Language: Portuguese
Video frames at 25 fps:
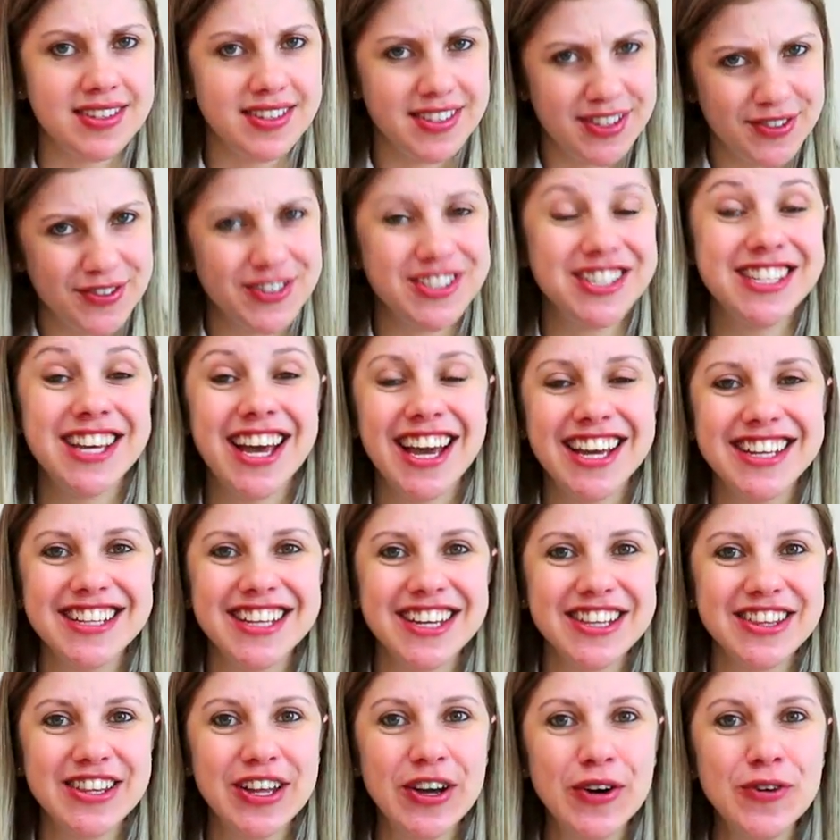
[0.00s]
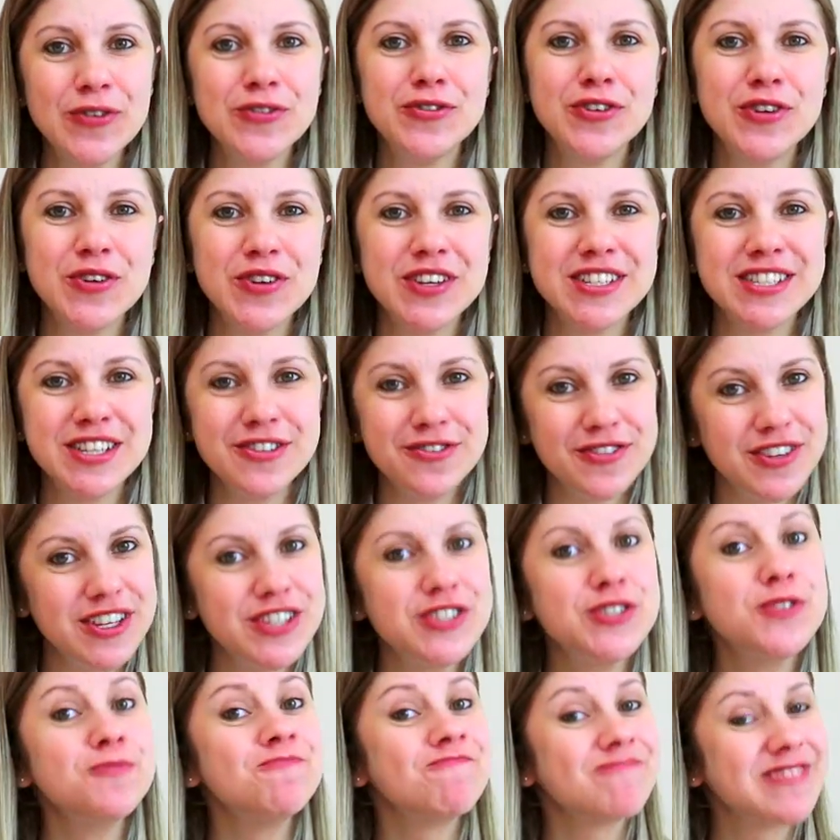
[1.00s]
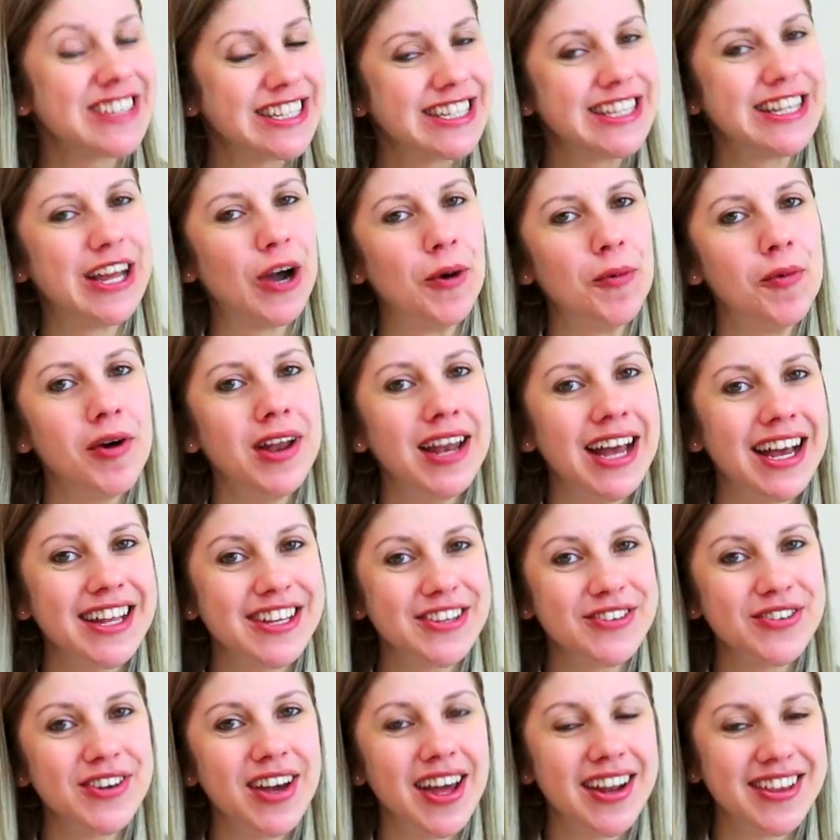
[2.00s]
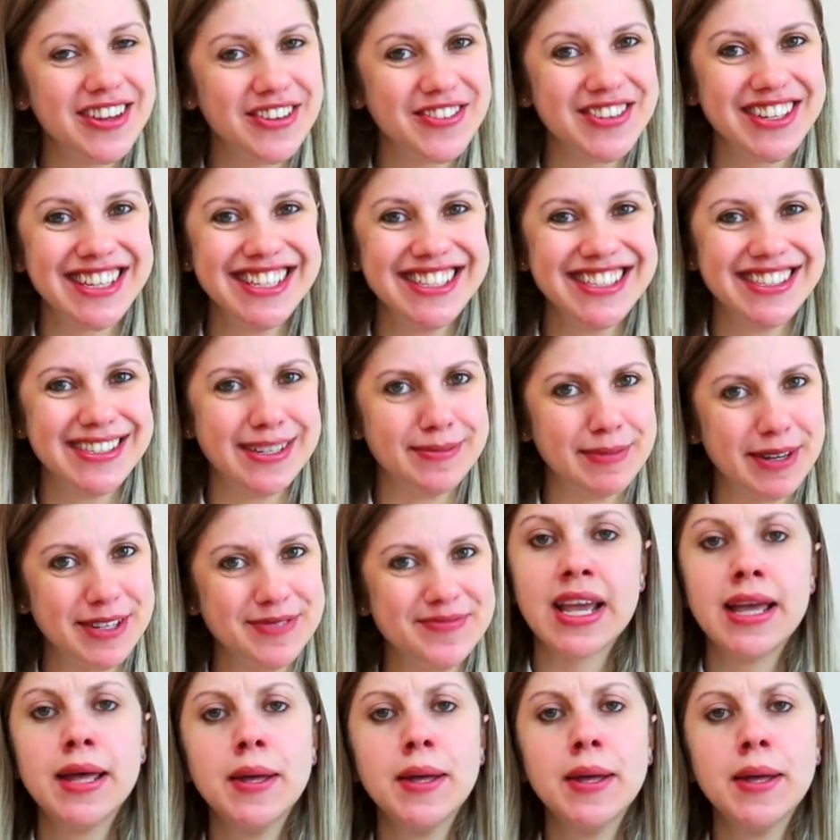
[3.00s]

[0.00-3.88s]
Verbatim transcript: Se você ainda não viu esse vídeo, dá uma olhada no cartão aqui em cima.